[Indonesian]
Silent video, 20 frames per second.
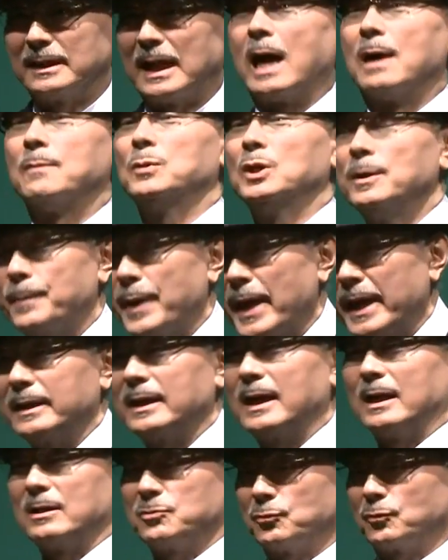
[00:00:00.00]
Saya ulangi
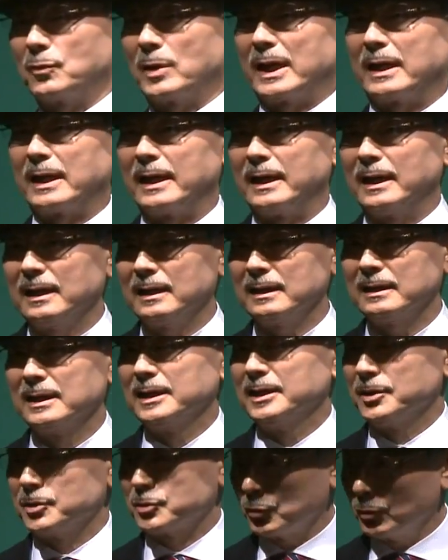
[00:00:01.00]
sekali lagi
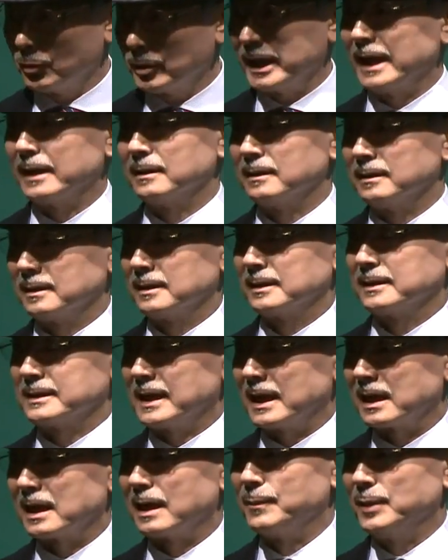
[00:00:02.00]
bahwa mempedulikan
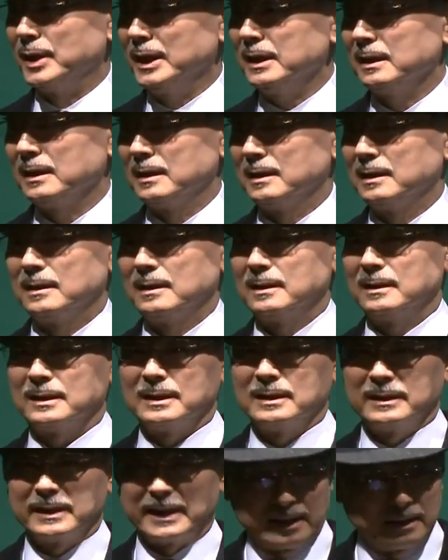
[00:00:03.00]
orang adalah
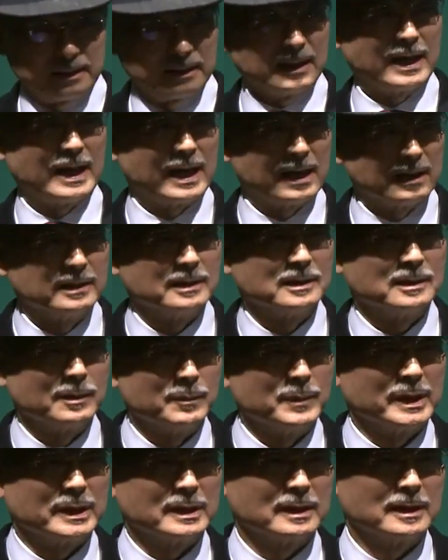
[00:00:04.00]
hal yang perlu
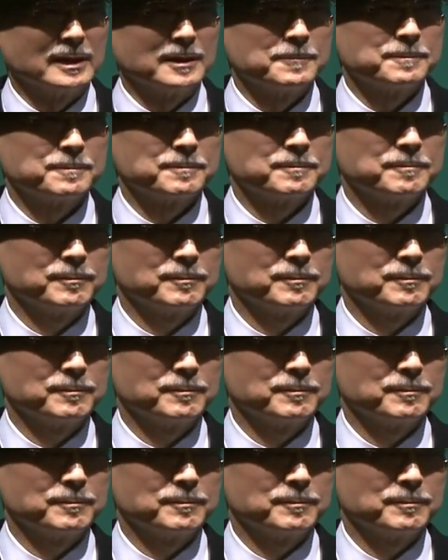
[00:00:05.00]
dilakukan.